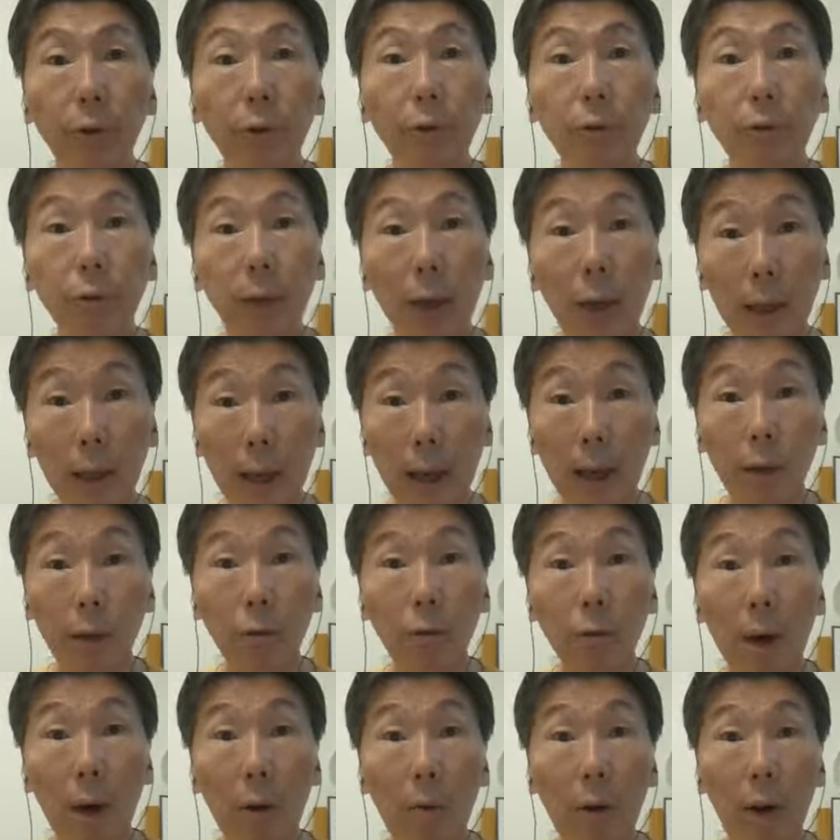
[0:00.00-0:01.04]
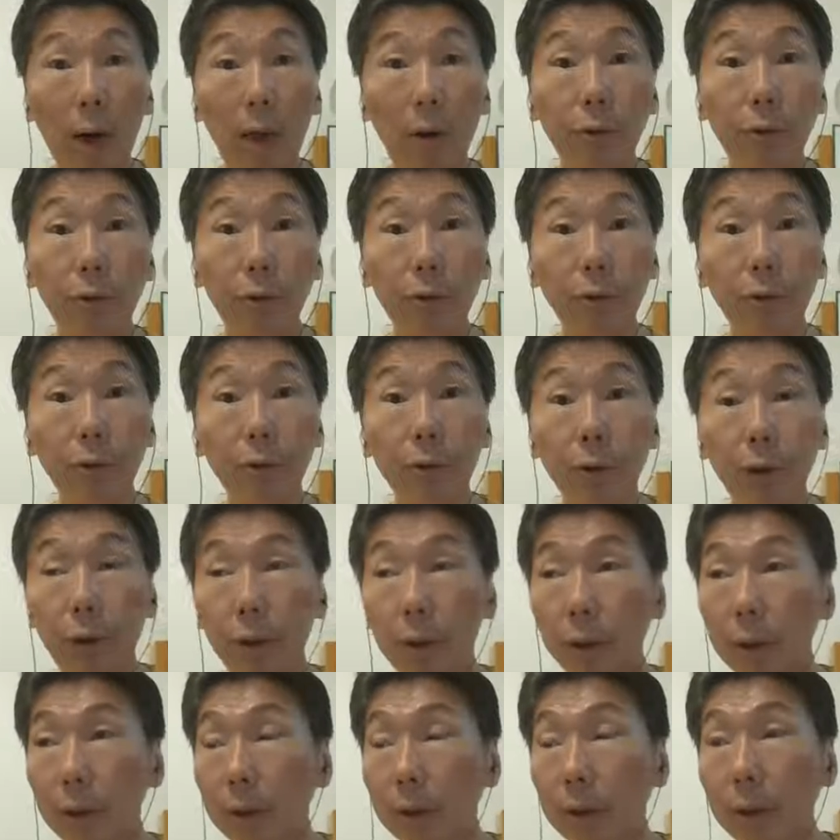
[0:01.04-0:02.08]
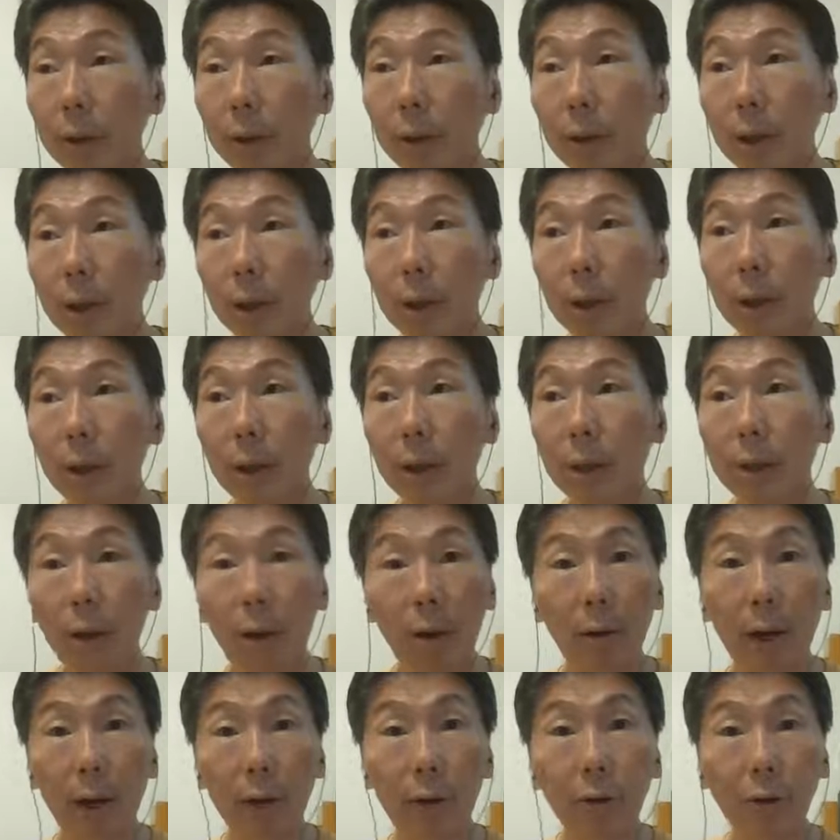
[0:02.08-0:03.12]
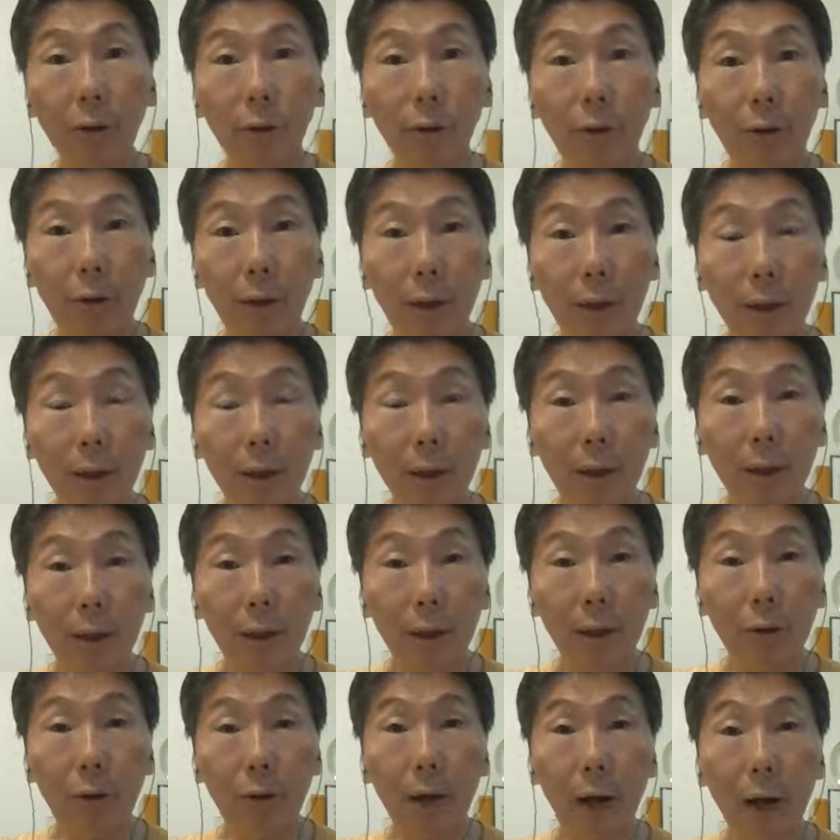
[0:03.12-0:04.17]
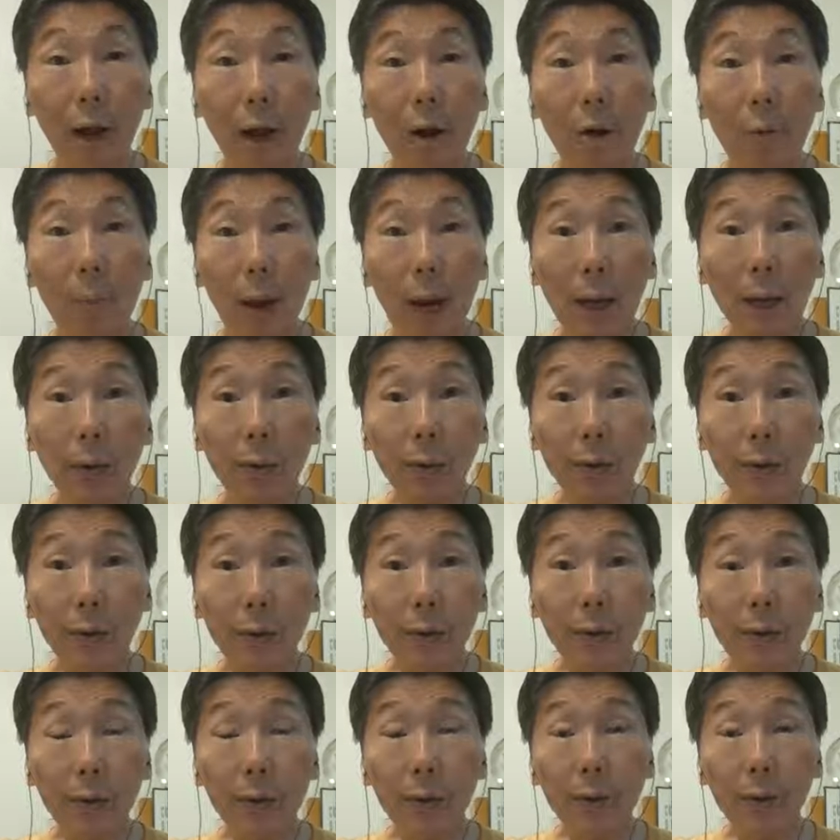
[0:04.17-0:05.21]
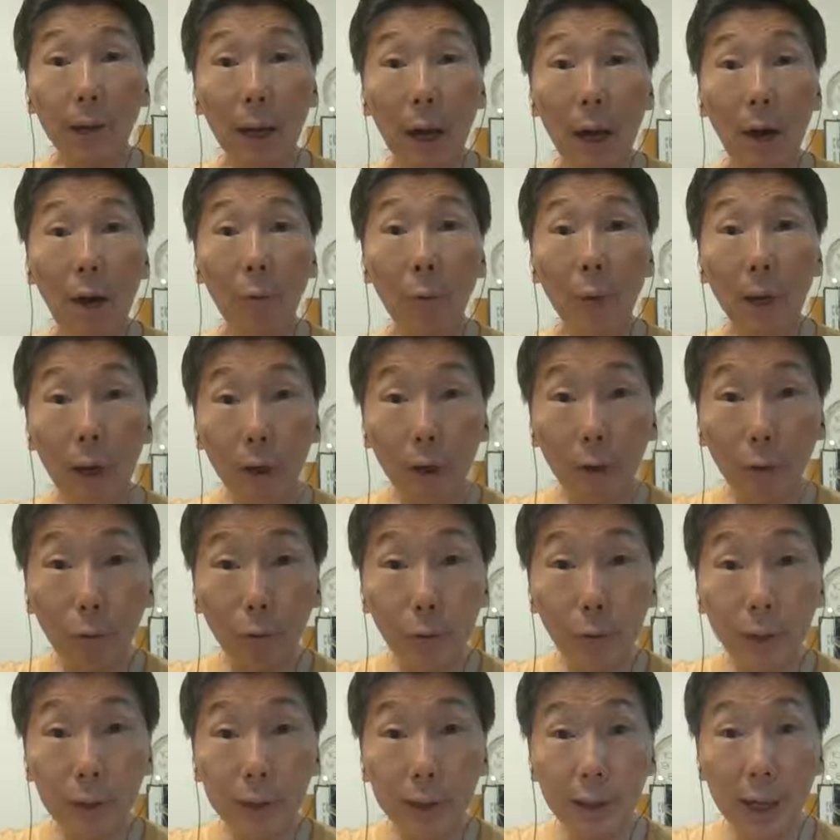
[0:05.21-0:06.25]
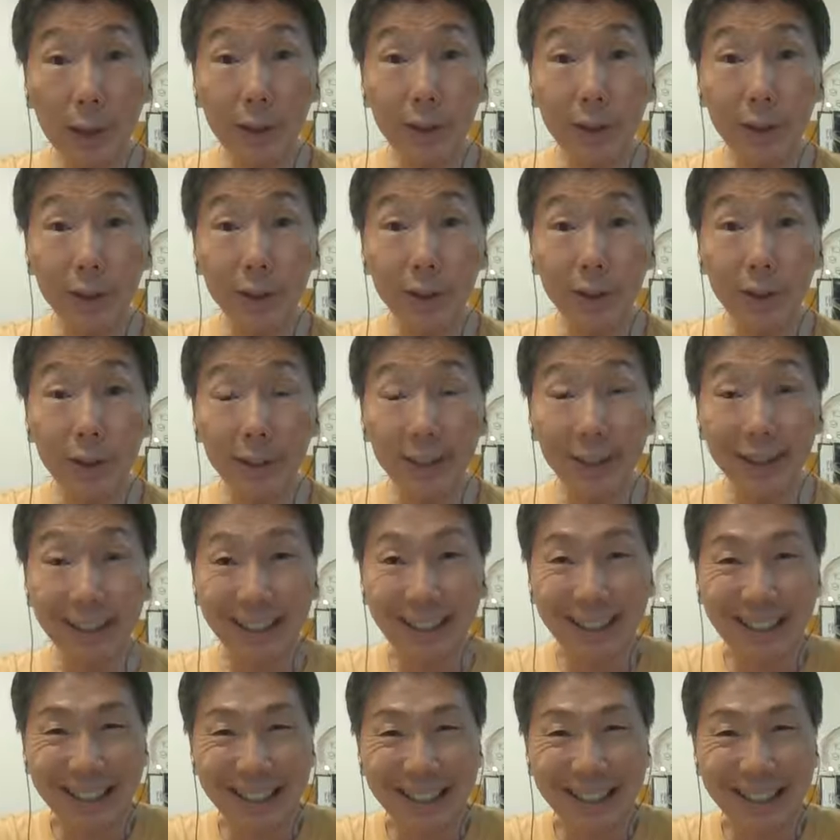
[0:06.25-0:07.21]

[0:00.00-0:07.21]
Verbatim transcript: 就暑假大家出来玩叙叙旧，然后他就说，因为他老爸是潘浩明的同学，三十一期的，